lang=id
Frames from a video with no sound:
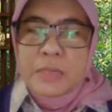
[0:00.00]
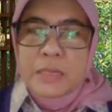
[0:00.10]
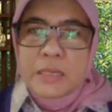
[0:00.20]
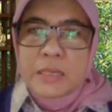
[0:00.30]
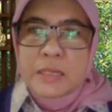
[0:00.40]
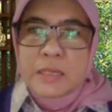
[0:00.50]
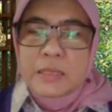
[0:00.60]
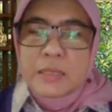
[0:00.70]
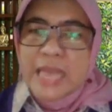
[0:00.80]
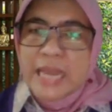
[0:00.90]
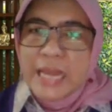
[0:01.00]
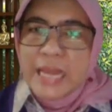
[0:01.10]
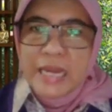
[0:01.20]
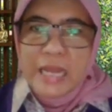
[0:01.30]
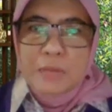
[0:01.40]

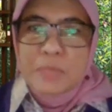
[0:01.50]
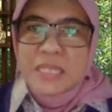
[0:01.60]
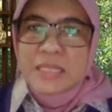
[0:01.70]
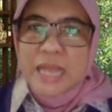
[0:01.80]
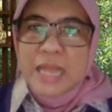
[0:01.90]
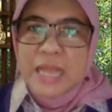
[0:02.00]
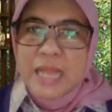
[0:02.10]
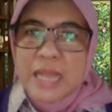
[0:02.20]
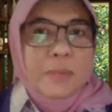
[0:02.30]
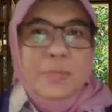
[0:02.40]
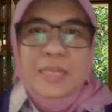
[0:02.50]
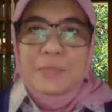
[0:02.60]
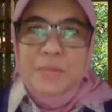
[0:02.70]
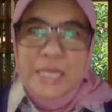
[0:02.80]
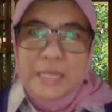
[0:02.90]
meniadakan administrasi yang
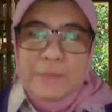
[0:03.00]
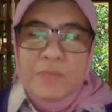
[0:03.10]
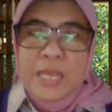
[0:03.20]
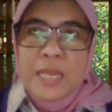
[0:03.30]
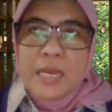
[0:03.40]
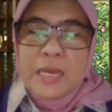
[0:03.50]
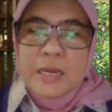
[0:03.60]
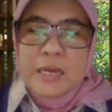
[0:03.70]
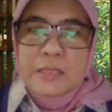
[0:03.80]
berbelit-belit, mm uh,